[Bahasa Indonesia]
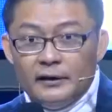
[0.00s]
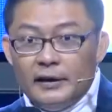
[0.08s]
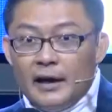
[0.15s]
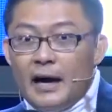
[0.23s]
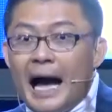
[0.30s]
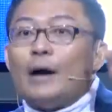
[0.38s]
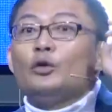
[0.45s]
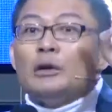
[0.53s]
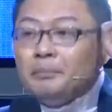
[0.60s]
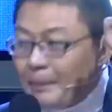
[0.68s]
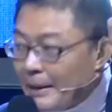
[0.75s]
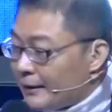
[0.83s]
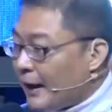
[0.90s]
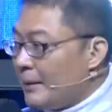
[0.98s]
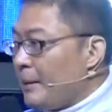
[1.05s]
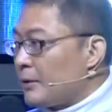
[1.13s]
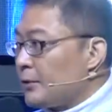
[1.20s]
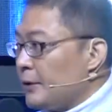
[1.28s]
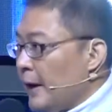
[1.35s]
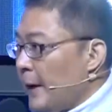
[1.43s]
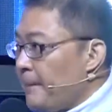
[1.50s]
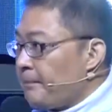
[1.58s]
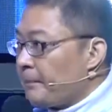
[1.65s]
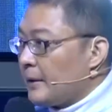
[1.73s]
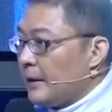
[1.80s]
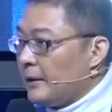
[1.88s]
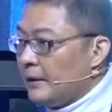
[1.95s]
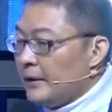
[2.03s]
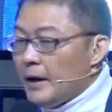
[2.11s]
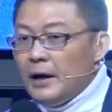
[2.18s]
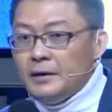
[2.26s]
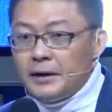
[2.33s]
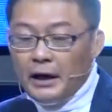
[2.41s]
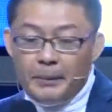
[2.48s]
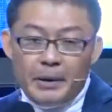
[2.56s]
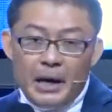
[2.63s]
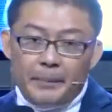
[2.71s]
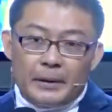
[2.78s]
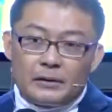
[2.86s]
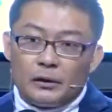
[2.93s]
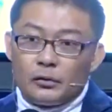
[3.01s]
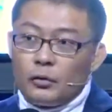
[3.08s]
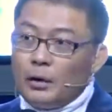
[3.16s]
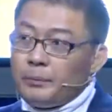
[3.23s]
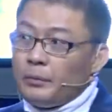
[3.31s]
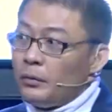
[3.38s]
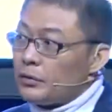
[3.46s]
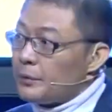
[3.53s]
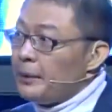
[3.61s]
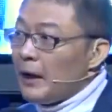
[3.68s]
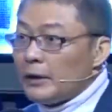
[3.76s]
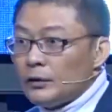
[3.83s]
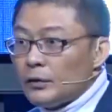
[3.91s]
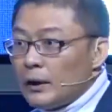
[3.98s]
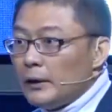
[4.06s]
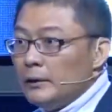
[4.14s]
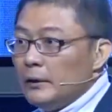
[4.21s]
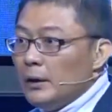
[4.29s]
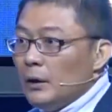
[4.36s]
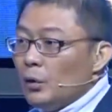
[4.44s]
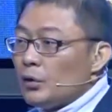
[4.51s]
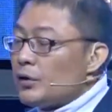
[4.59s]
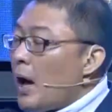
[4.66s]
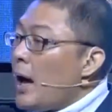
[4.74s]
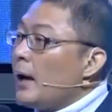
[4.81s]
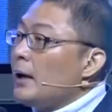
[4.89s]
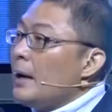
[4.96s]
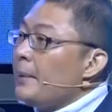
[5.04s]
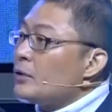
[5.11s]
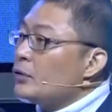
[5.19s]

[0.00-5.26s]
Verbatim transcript: Ya, aku tempatkan maksudnya. Ya, Yeremia pasal 29 itu kan, usahakan apa